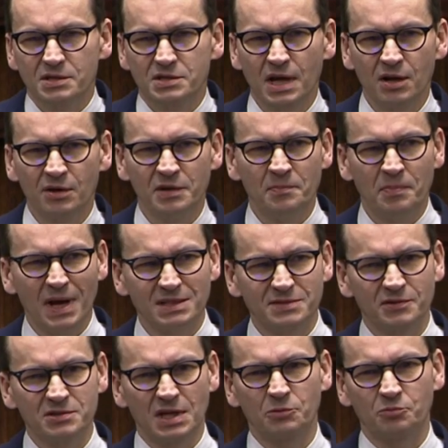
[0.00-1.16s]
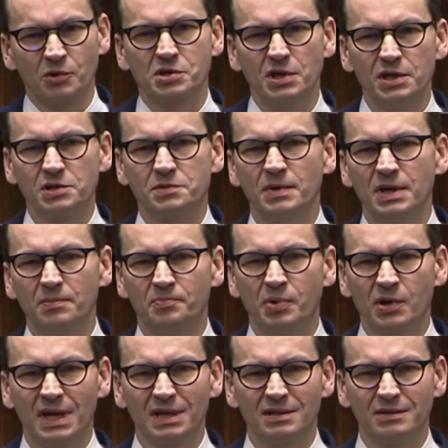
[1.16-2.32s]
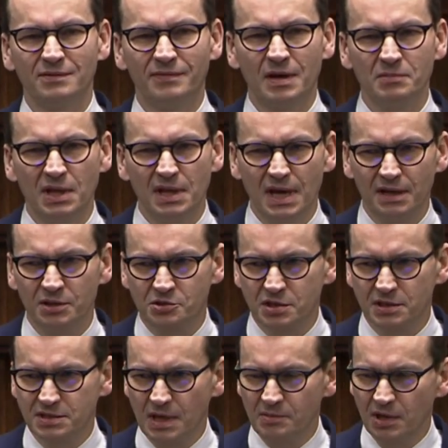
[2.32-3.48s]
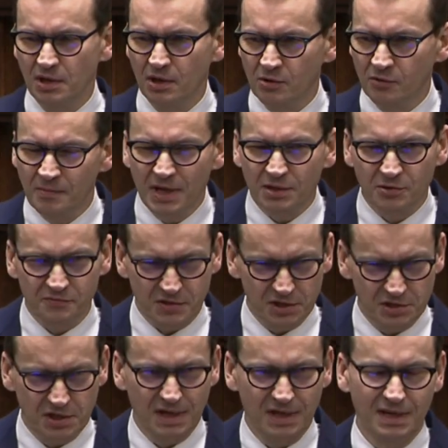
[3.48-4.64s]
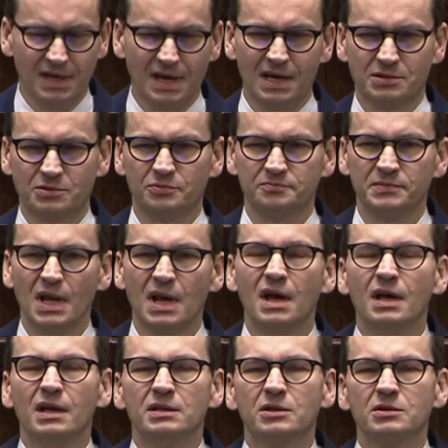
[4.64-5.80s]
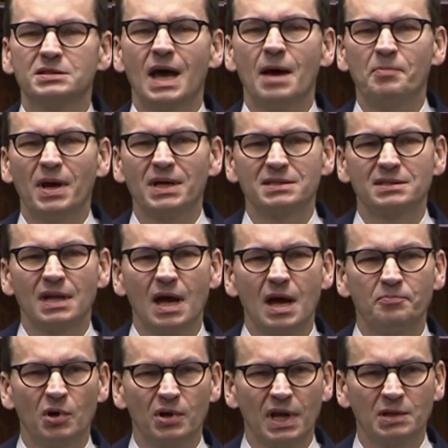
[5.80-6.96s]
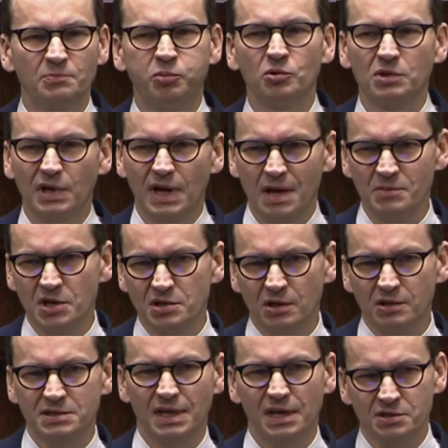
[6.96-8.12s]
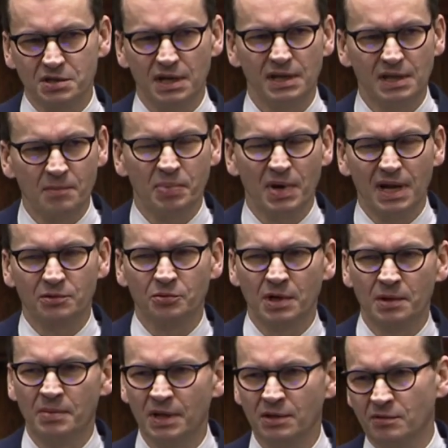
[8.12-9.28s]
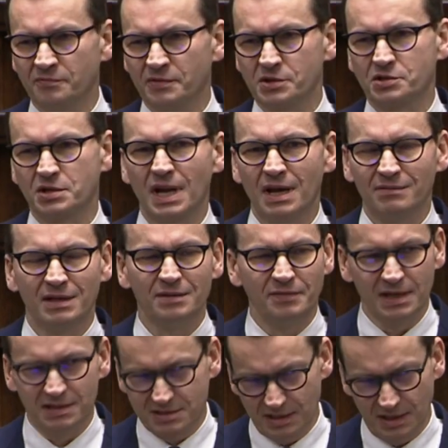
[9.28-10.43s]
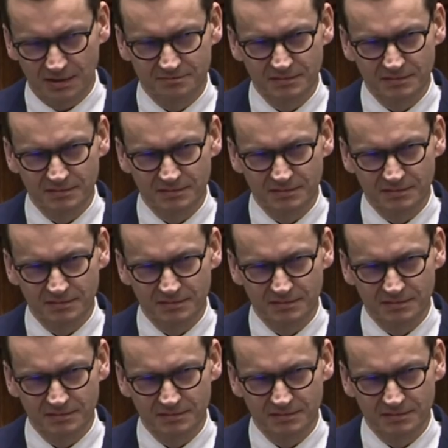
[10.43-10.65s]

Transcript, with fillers: Szanowni państwo, zatłoczyliśmy ponad 2 miliardy 300 milionów metrów sześciennych gazu. To zapas na ponad półtora miesiąca, jeżeli temperatury będą wyższe, nawet więcej.